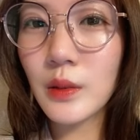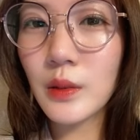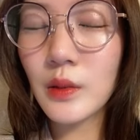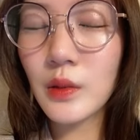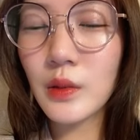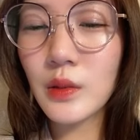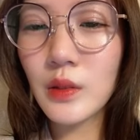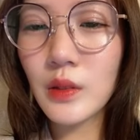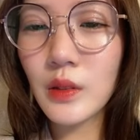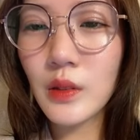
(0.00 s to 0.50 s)

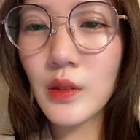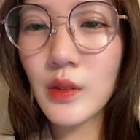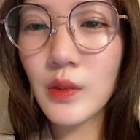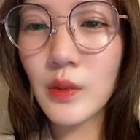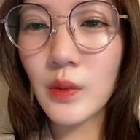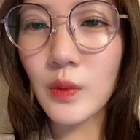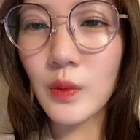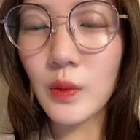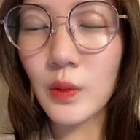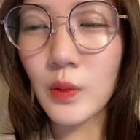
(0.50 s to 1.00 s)
6月
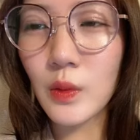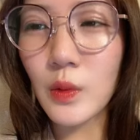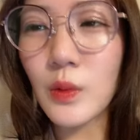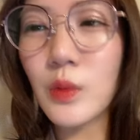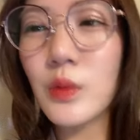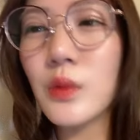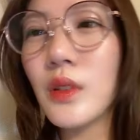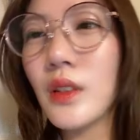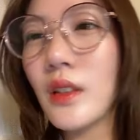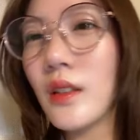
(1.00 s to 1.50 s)
の
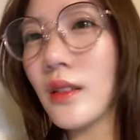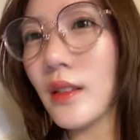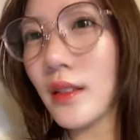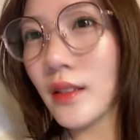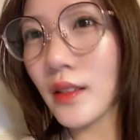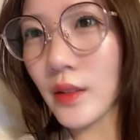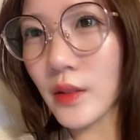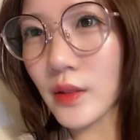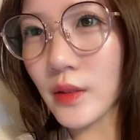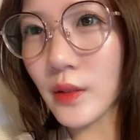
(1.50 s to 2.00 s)
9日なん
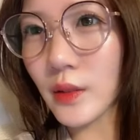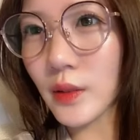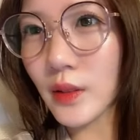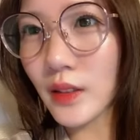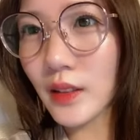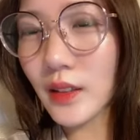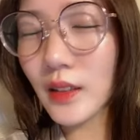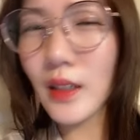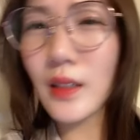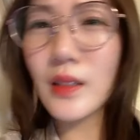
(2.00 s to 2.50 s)
です
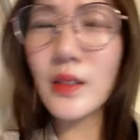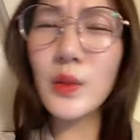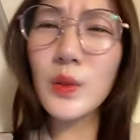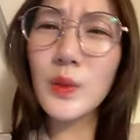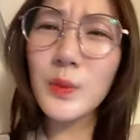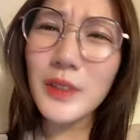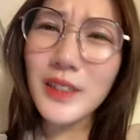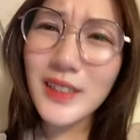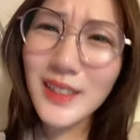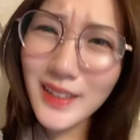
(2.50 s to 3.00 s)
誕
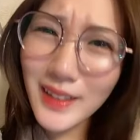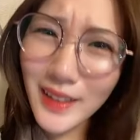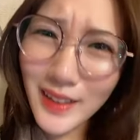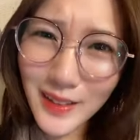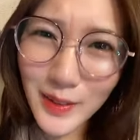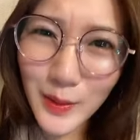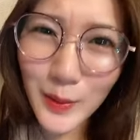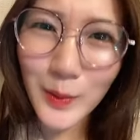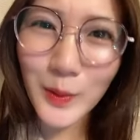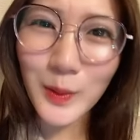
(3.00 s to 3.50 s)
生日近
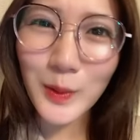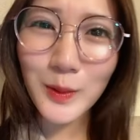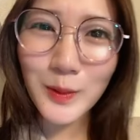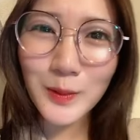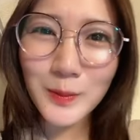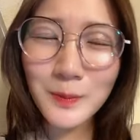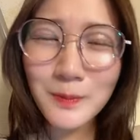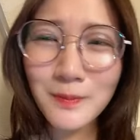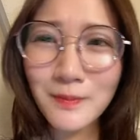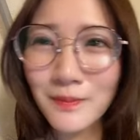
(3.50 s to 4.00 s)
いのよ
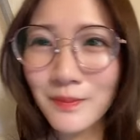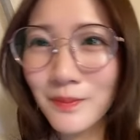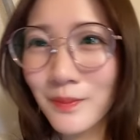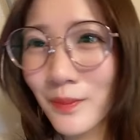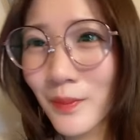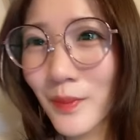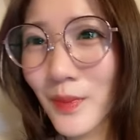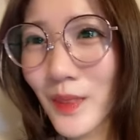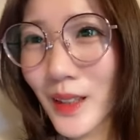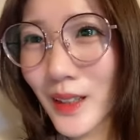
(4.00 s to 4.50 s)

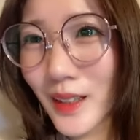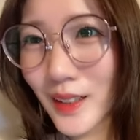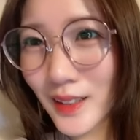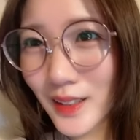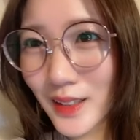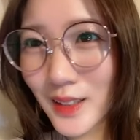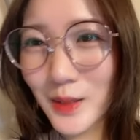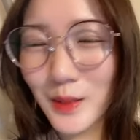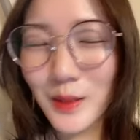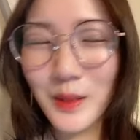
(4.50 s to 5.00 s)
だか
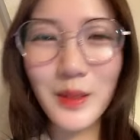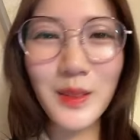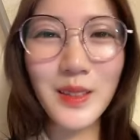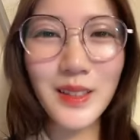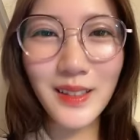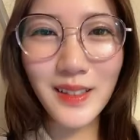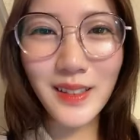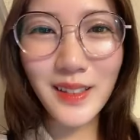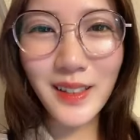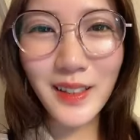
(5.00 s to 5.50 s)
らちょっと
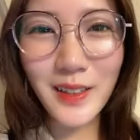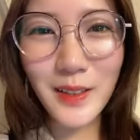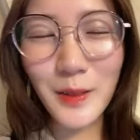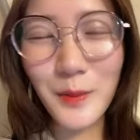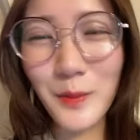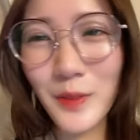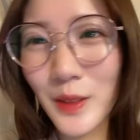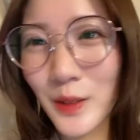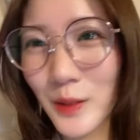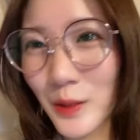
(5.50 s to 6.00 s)
さ早
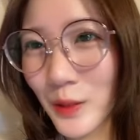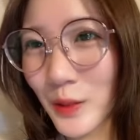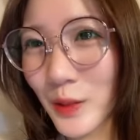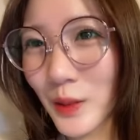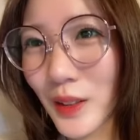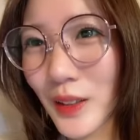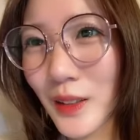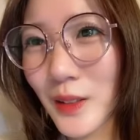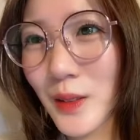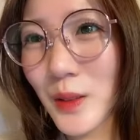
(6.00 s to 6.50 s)
めのお
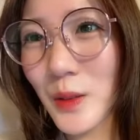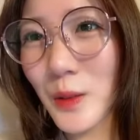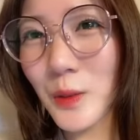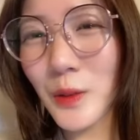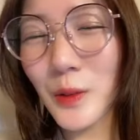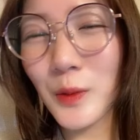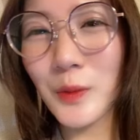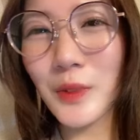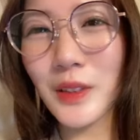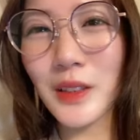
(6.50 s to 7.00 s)
誕生
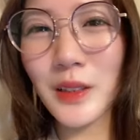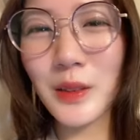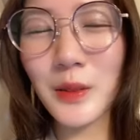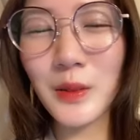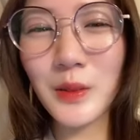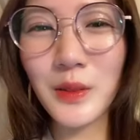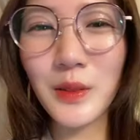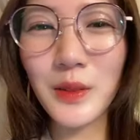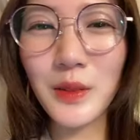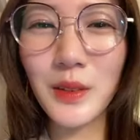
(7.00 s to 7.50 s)
日おめで
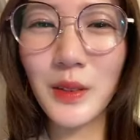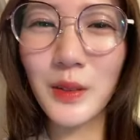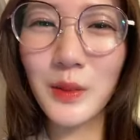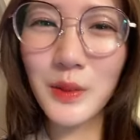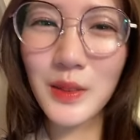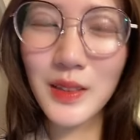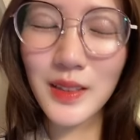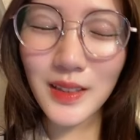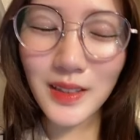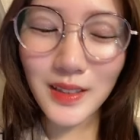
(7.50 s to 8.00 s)
とう言って
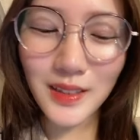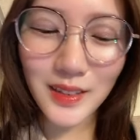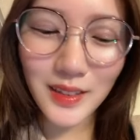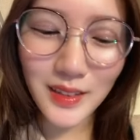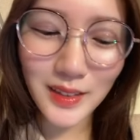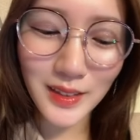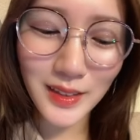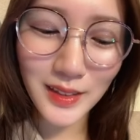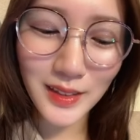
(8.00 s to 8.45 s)
ほしい